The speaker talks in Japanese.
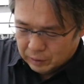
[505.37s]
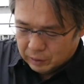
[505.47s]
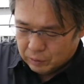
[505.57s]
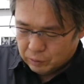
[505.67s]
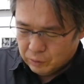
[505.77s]
で
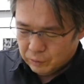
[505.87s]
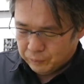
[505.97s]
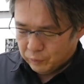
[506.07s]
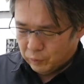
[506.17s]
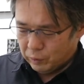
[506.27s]
この
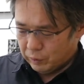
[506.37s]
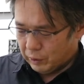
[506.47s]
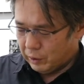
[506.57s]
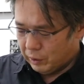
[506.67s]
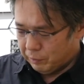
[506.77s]
本、
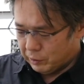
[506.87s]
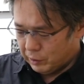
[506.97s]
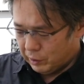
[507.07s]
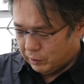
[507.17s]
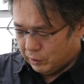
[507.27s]
えまあ、
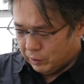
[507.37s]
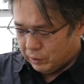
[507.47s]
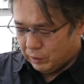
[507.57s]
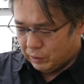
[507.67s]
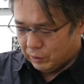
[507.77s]

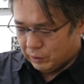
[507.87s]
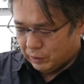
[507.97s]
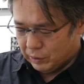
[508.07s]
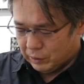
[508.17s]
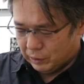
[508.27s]
2019とい
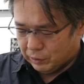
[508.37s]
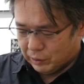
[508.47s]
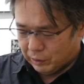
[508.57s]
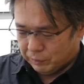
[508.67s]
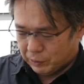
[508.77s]
うタイトルです
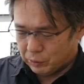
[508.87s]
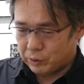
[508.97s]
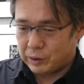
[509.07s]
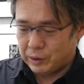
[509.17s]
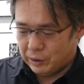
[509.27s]
けど、まあ、今
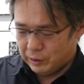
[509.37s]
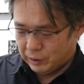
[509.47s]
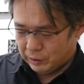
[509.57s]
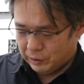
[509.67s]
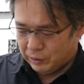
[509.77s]
年
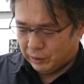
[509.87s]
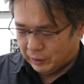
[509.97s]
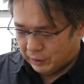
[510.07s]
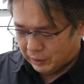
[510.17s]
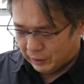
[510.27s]
2020
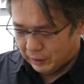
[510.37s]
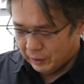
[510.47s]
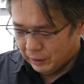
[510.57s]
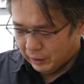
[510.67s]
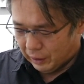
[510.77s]
年に、
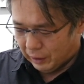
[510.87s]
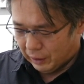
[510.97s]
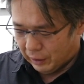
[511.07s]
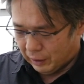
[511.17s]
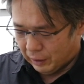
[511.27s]

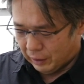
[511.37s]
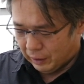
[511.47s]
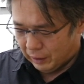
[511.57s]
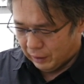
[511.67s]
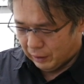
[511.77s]

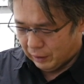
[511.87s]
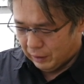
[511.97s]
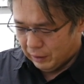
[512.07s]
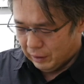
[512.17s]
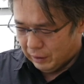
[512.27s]
え
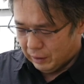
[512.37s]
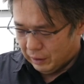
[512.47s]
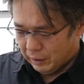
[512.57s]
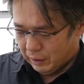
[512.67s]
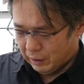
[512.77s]

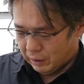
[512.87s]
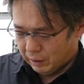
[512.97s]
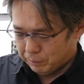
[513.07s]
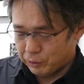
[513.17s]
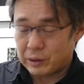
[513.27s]
発
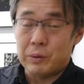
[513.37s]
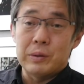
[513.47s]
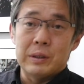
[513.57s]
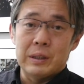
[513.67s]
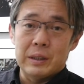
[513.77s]
表した
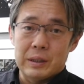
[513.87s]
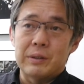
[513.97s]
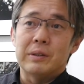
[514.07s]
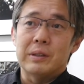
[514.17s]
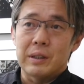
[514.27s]
本になる
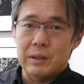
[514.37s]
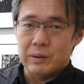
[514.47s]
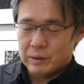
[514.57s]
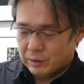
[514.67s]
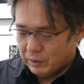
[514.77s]
んですけ
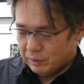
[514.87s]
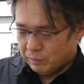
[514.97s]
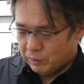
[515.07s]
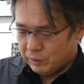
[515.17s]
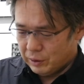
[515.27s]
ど
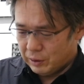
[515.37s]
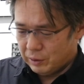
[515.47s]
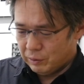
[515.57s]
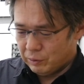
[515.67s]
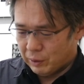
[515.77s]
僕自
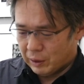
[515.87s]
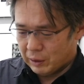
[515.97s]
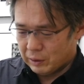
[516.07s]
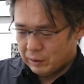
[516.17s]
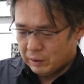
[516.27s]
身
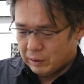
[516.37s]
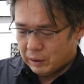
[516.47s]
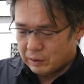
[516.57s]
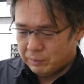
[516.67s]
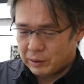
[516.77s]
は
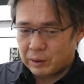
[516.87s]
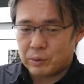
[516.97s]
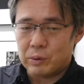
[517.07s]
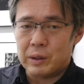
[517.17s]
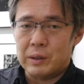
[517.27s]
初めての
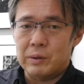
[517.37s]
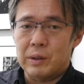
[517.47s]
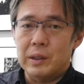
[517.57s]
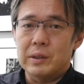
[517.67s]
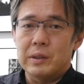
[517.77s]
個展を
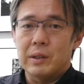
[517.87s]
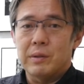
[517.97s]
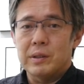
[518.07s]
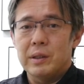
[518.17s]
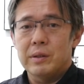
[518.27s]
開催したの
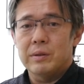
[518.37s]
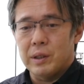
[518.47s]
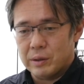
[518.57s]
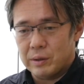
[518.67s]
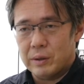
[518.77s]
が1 9
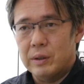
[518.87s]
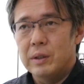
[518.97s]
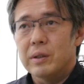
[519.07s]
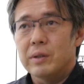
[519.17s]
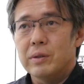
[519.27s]
9
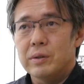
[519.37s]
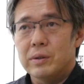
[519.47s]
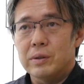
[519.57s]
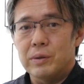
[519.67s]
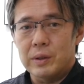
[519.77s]

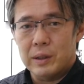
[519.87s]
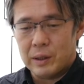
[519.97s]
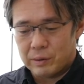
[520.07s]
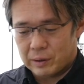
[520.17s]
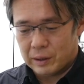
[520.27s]
95年な
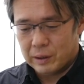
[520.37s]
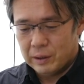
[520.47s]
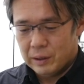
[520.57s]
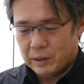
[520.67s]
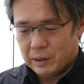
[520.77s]
ので、
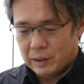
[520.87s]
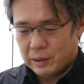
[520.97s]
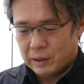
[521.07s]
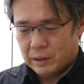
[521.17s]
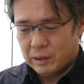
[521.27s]

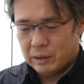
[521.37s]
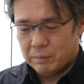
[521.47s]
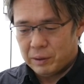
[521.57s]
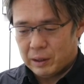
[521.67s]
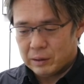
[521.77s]
えー、
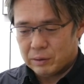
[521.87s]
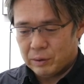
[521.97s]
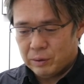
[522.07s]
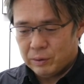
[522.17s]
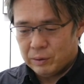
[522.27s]
まあそ
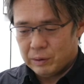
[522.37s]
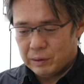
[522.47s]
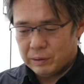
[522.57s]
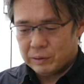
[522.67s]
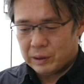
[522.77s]
れを
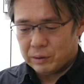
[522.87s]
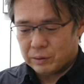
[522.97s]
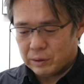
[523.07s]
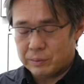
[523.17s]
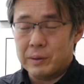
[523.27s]
スタート
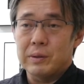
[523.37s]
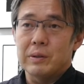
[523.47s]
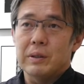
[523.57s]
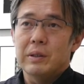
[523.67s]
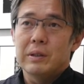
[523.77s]
とします
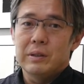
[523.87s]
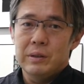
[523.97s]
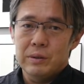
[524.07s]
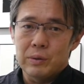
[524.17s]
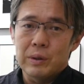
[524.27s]
と
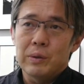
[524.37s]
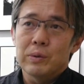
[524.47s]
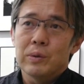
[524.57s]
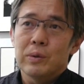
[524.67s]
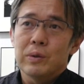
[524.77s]
25年ほ
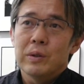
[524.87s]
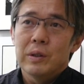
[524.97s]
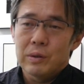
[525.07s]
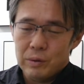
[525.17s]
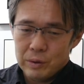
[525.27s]
ど
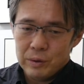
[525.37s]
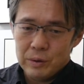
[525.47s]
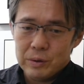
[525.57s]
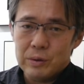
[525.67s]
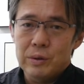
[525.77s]
こうい
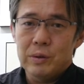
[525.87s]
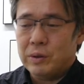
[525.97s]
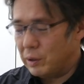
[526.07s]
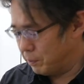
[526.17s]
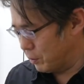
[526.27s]
う
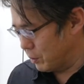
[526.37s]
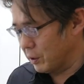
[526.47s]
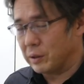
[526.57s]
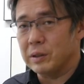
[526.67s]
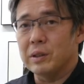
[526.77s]
ストリートスナップの写
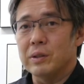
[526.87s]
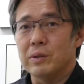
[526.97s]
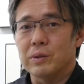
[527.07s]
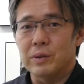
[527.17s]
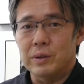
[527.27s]
真っていうの
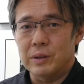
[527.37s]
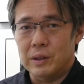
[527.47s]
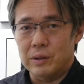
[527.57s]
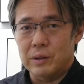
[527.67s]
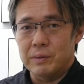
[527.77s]
を撮り続け
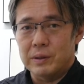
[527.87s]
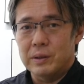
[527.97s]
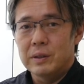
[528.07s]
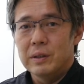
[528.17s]
ております。